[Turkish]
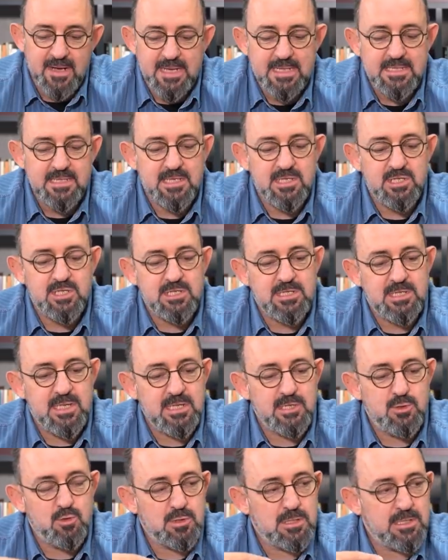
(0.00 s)
Fakat
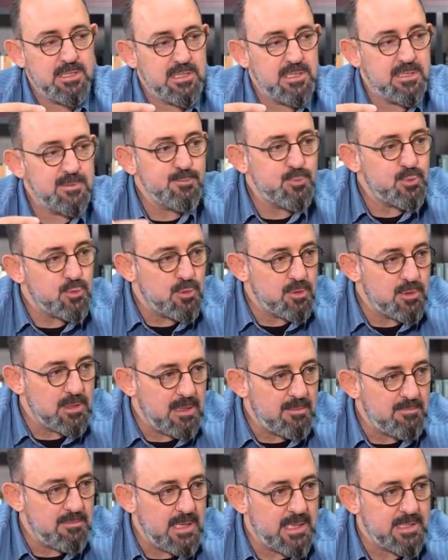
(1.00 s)
içine yüklediğin
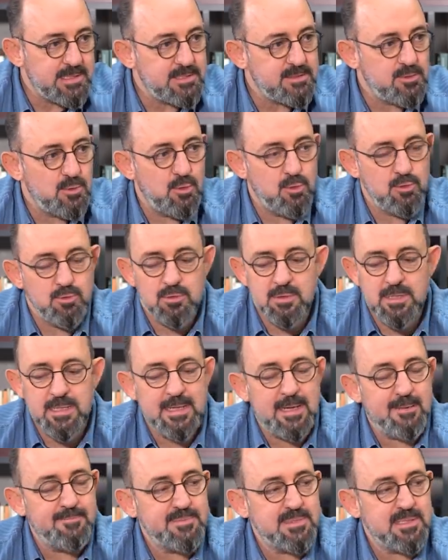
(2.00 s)
programlar onunla
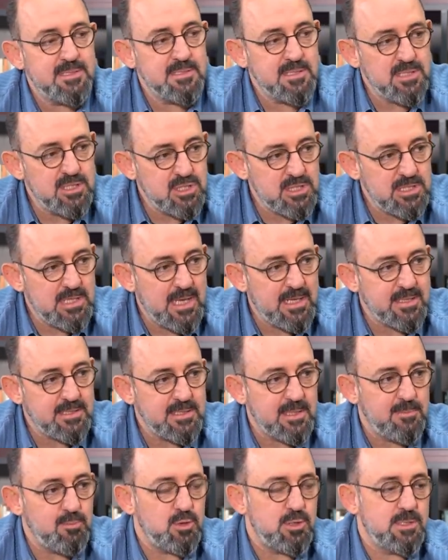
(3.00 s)
yaptığın
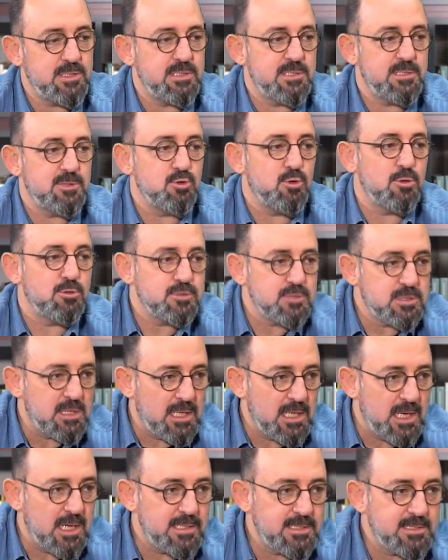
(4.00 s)
işler, depoladığın
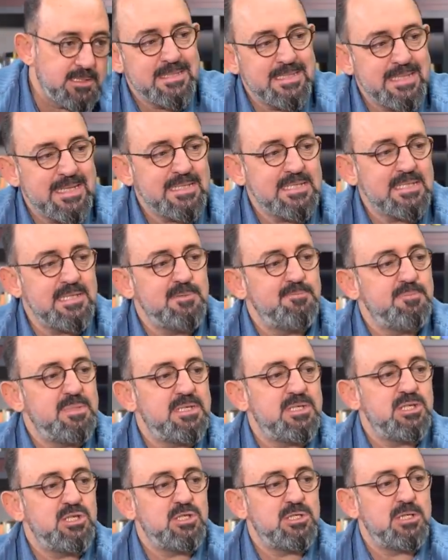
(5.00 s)
dosyalar, nasıl
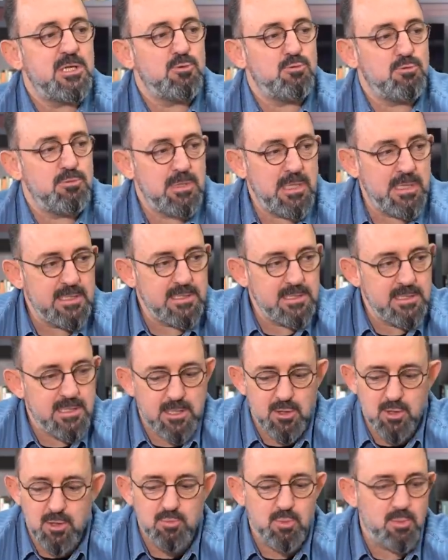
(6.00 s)
bir işte
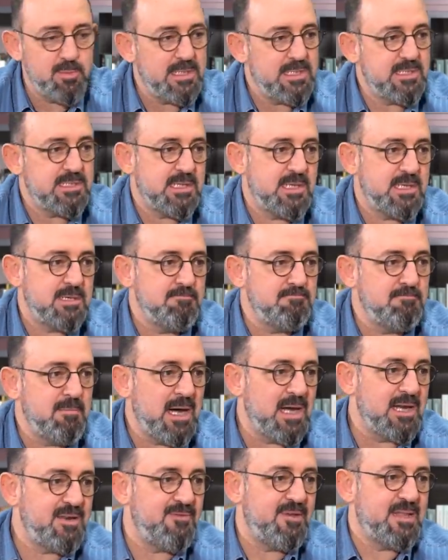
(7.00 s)
kullandığına göre bu bilgisayarın
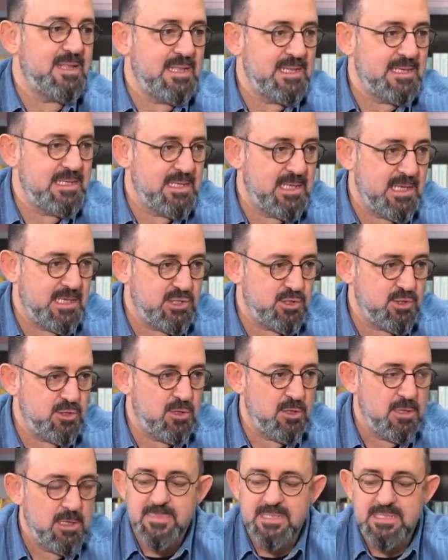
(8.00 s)
marifetleri
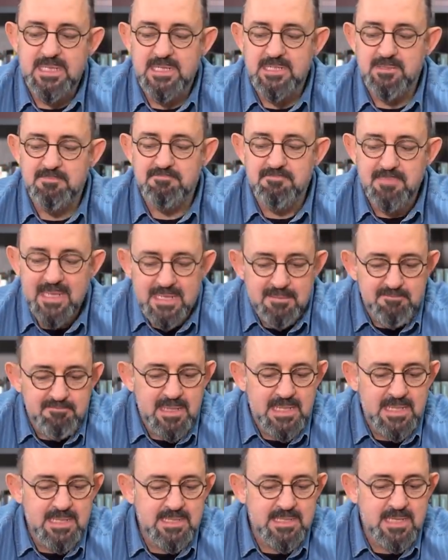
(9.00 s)
değişiyor. Mesela şimdi benim
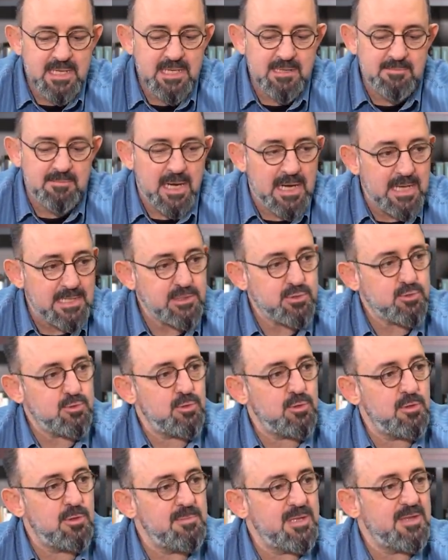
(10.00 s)
bilgisayarım
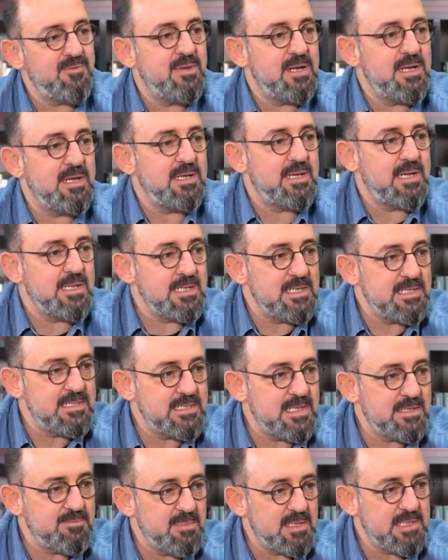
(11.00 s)
astronomik verileri
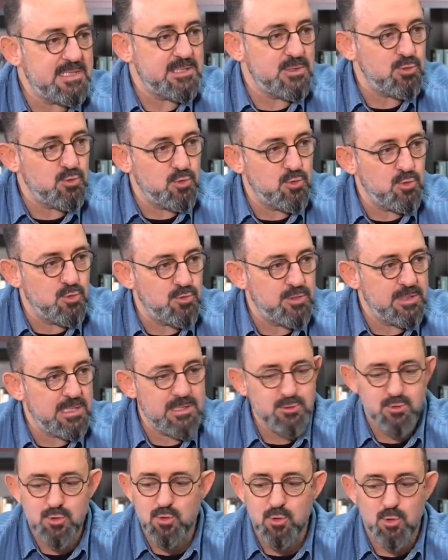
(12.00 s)
analiz etmek için uygun
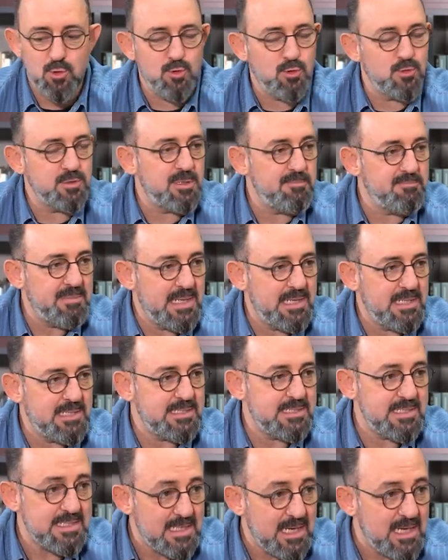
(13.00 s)
değil. Çünkü o konuda
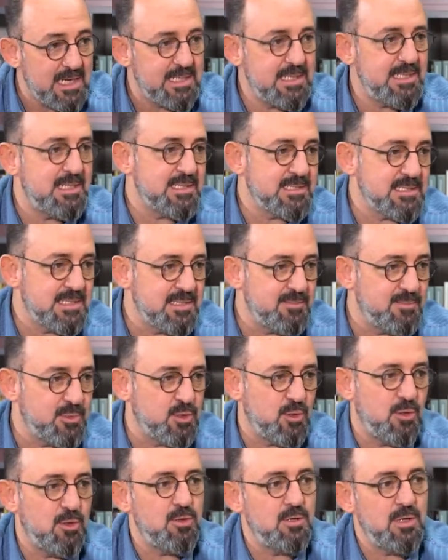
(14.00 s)
bilgisi yani yazılımı
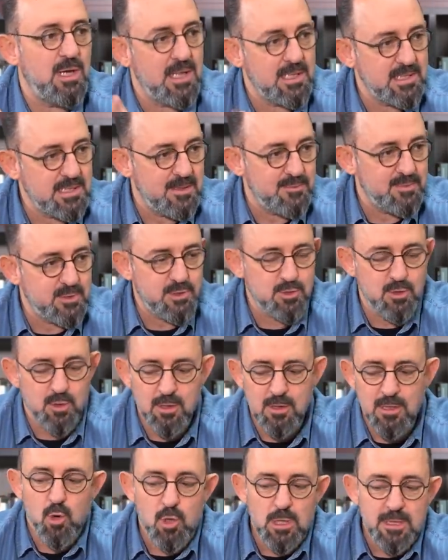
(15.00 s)
yok, altyapısı
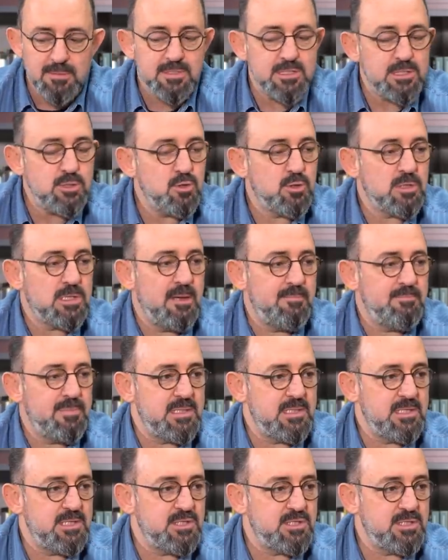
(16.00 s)
yok. Öyle bir şey
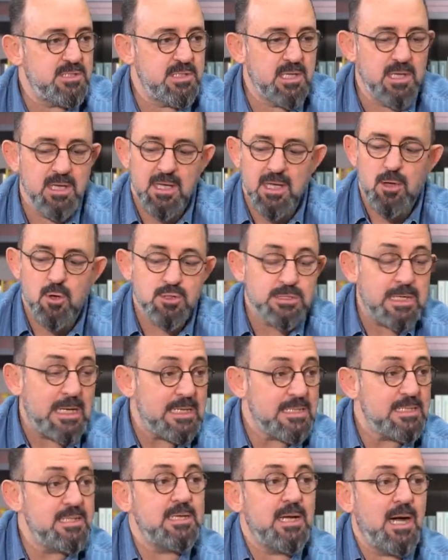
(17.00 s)
yüklenmediği için de
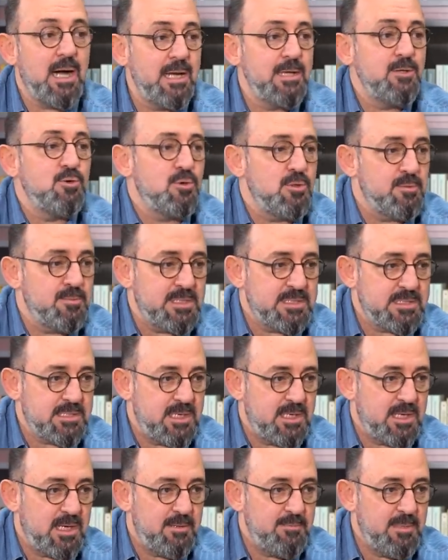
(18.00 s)
özellikleri aynı
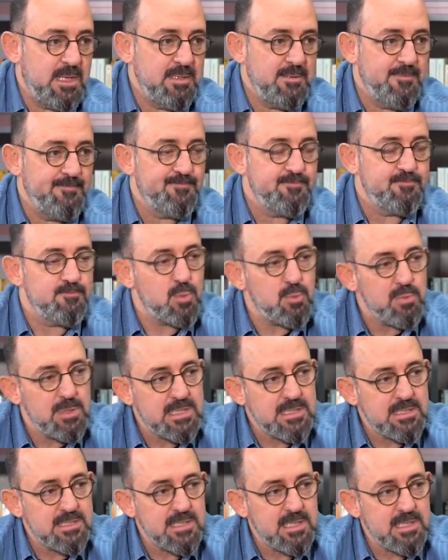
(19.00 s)
olmasına rağmen bu
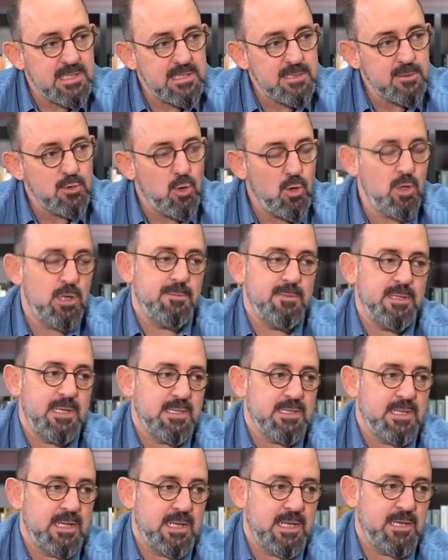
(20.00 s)
bilgisayarın öyle bir
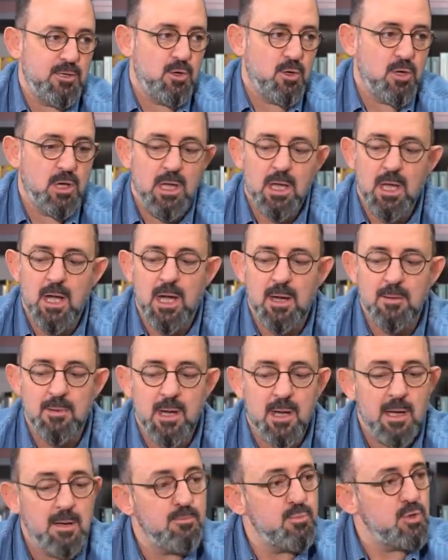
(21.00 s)
yeteneği yok.
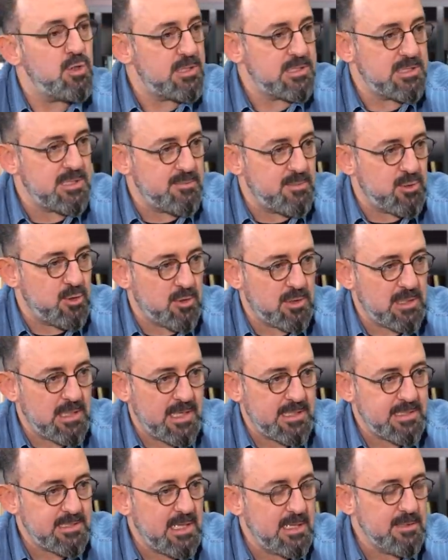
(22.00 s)
Ama bu yazılımı
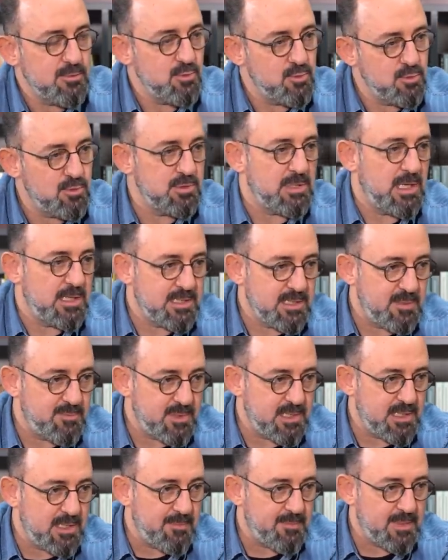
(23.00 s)
yüklersen, uygun
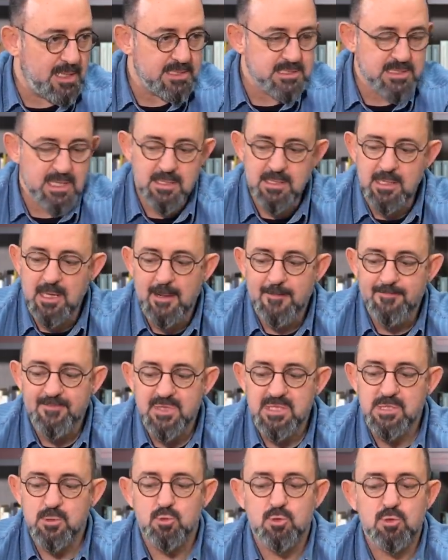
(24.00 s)
altyapıyı yaparsan
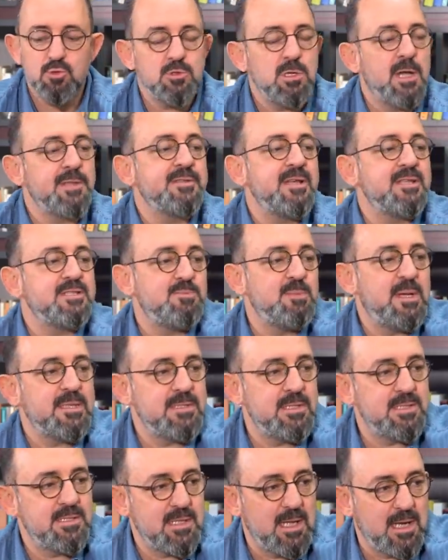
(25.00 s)
işte uygun
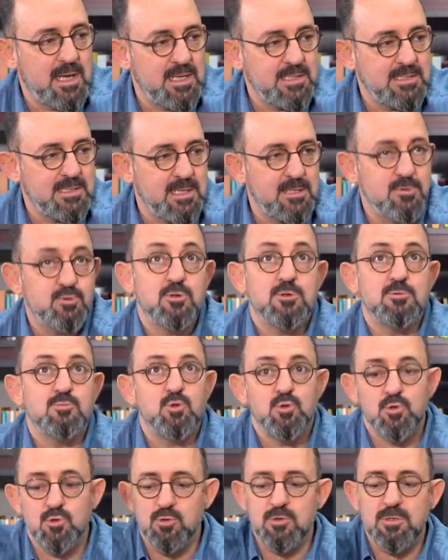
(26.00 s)
ataçmanları takarsın. Atıyorum
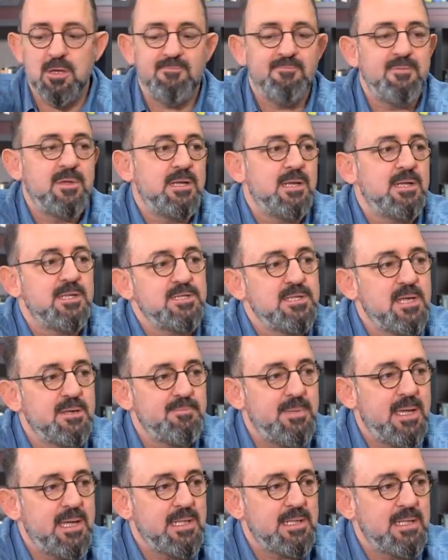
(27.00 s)
uydudan veri
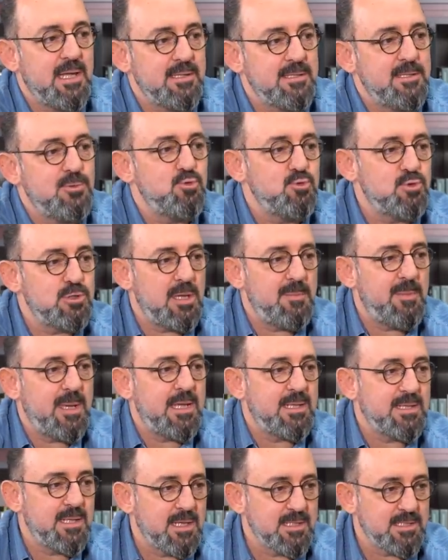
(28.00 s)
alacak bir eklentiyi
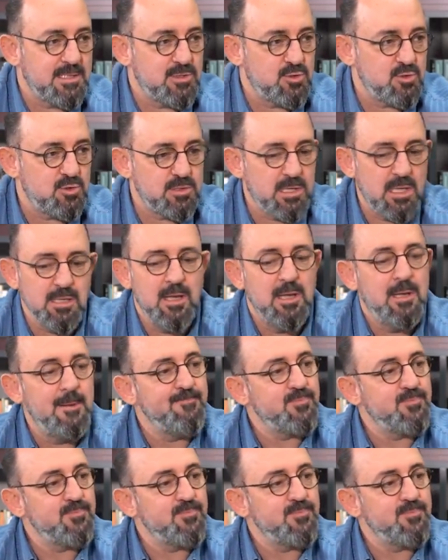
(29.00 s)
USB'ye taktın şuradan.